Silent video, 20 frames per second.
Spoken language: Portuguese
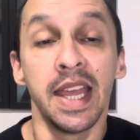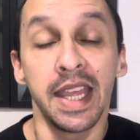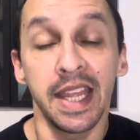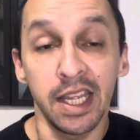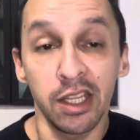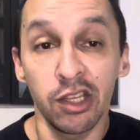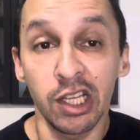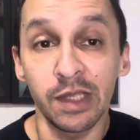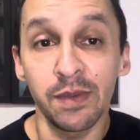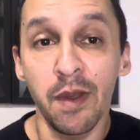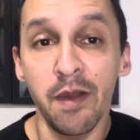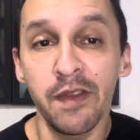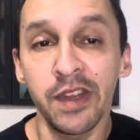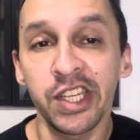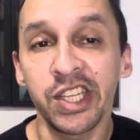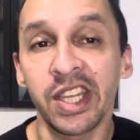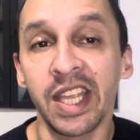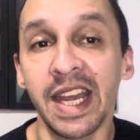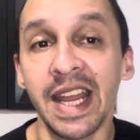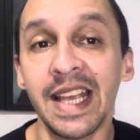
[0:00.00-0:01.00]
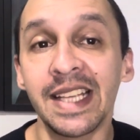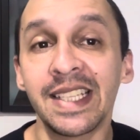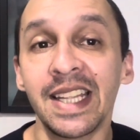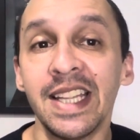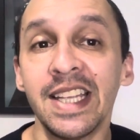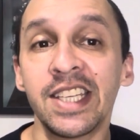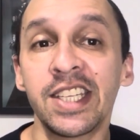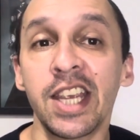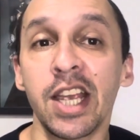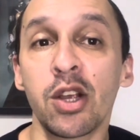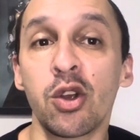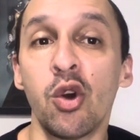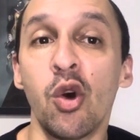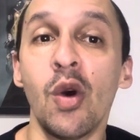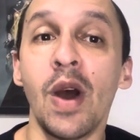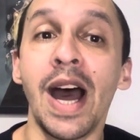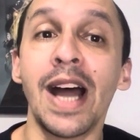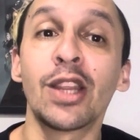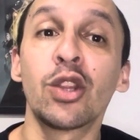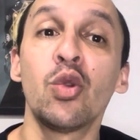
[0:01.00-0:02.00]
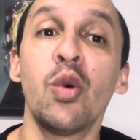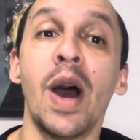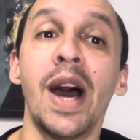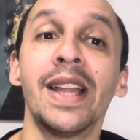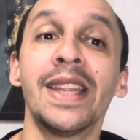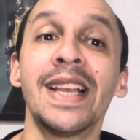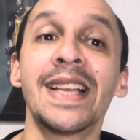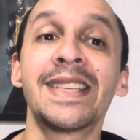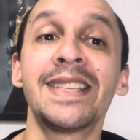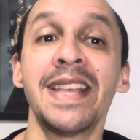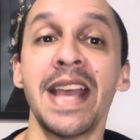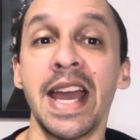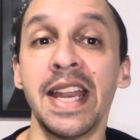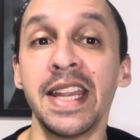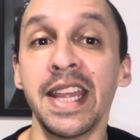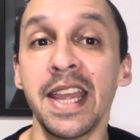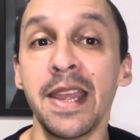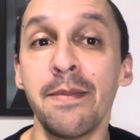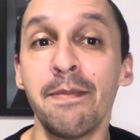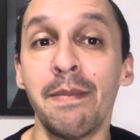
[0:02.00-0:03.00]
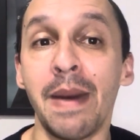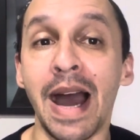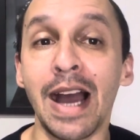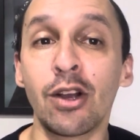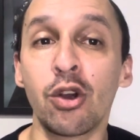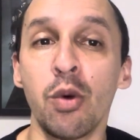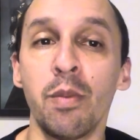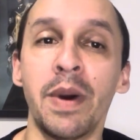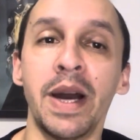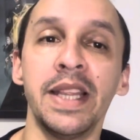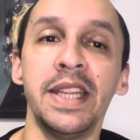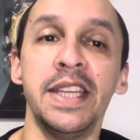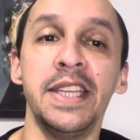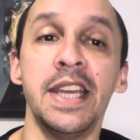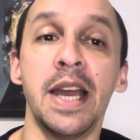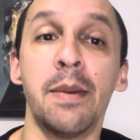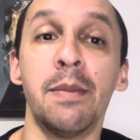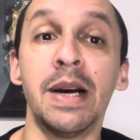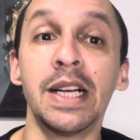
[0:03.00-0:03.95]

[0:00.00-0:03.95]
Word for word: Em 2023 ele chegou a atuar na série Em Má Companhia,